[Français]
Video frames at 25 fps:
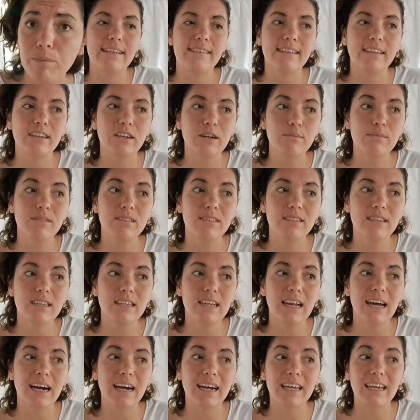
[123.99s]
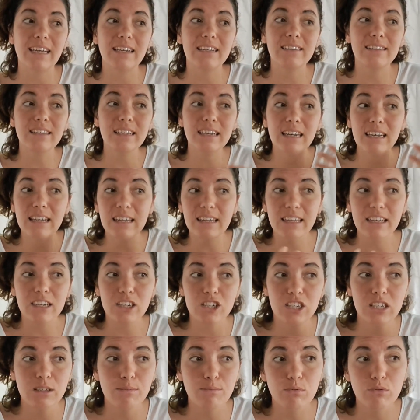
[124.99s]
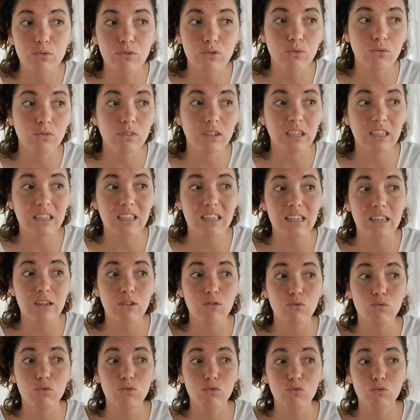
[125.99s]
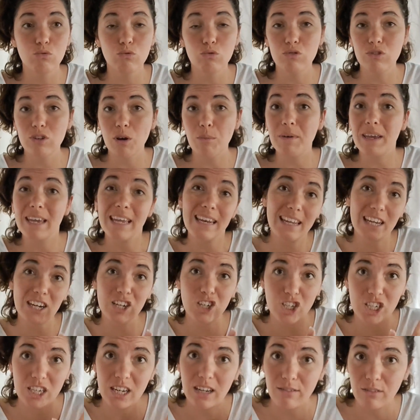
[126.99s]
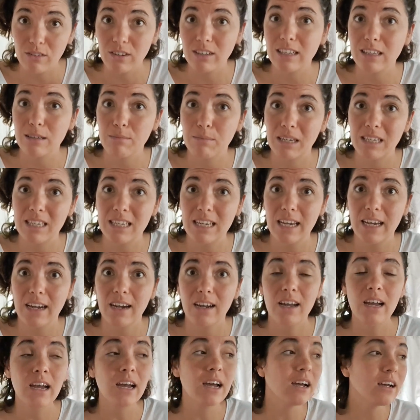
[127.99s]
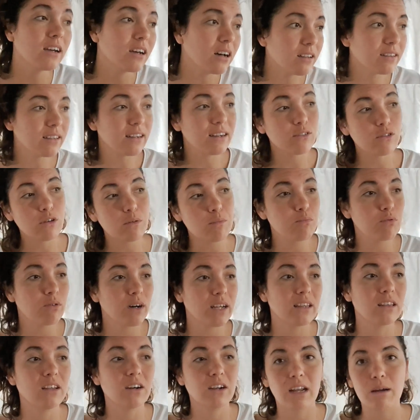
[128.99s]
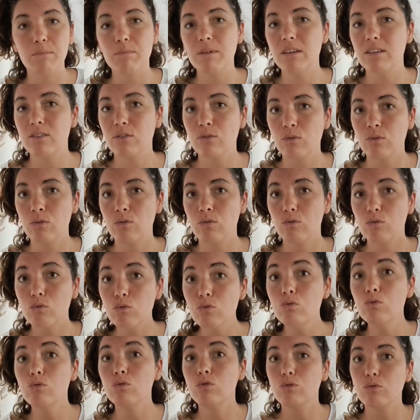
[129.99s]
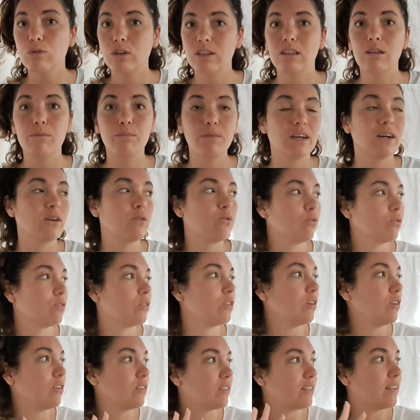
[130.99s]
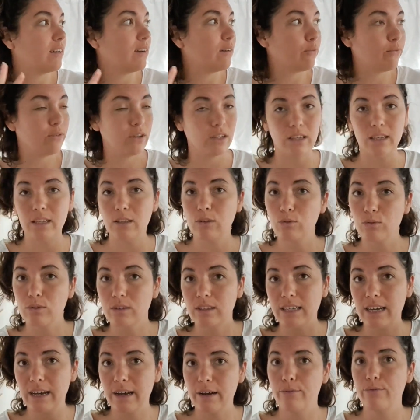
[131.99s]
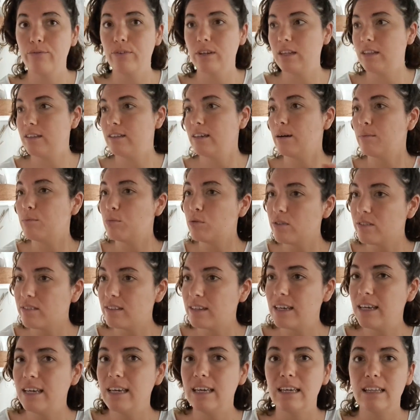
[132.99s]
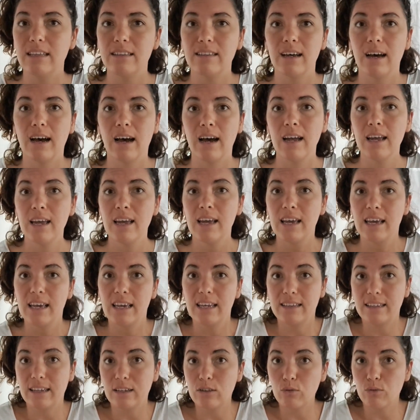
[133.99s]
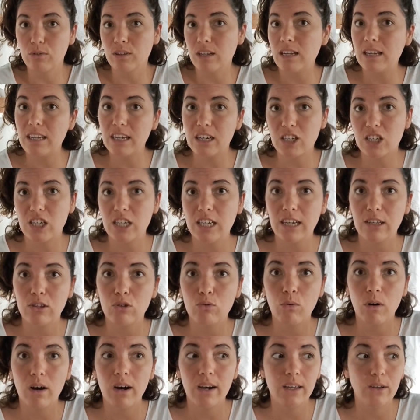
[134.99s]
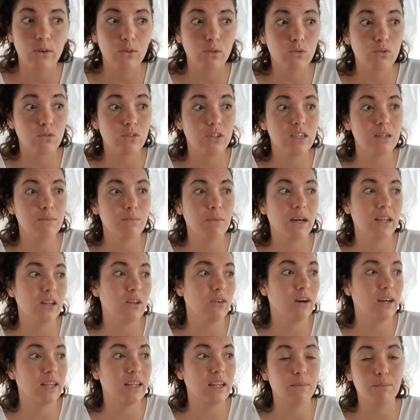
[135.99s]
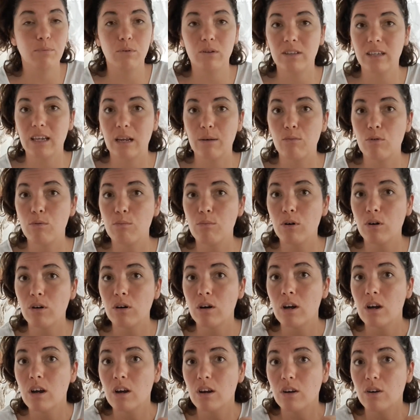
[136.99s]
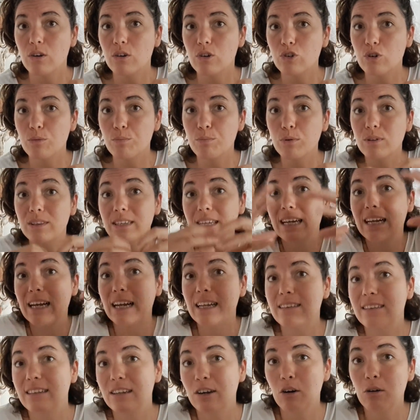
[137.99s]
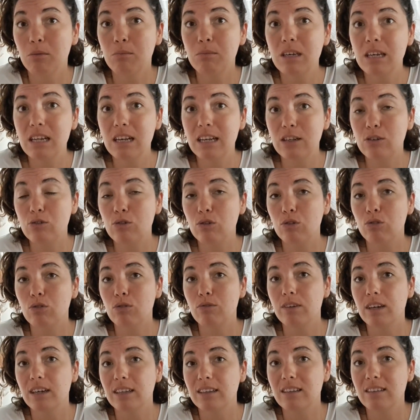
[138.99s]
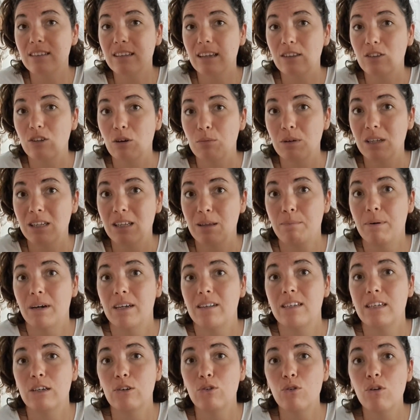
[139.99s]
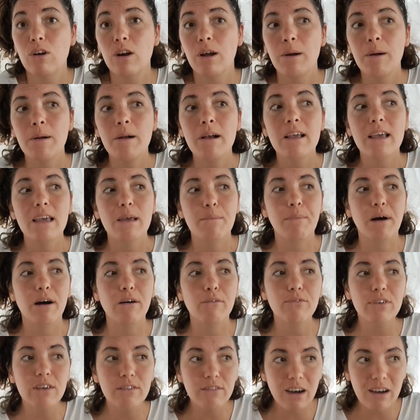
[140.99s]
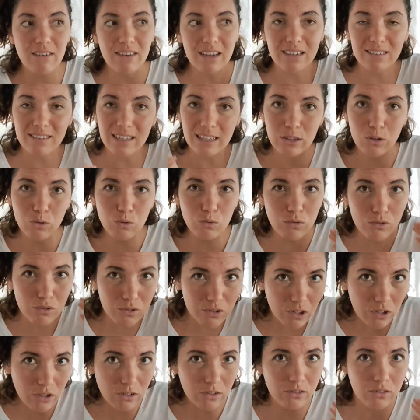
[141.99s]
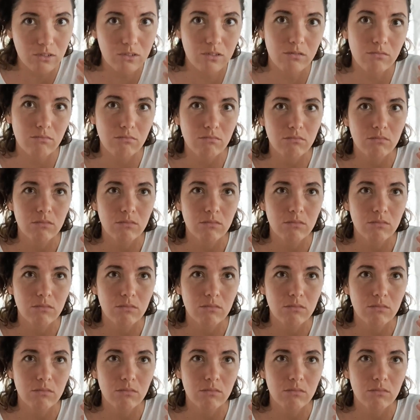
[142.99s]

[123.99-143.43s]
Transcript: C'est comme si la réalité de l'énergie de Pluton qui dit nous, nous sommes énergie avant d'être matière, quand elle se pointe dans la maison où toi t'es bien content, t'as fait ton taf et t'as bossé et t'as, et ton énergie à toi et on te dit bah non à n'importe quel moment euh, je peux t'éclater en mille et tu redeviens des atomes et des particules, ben vivre avec cette conscience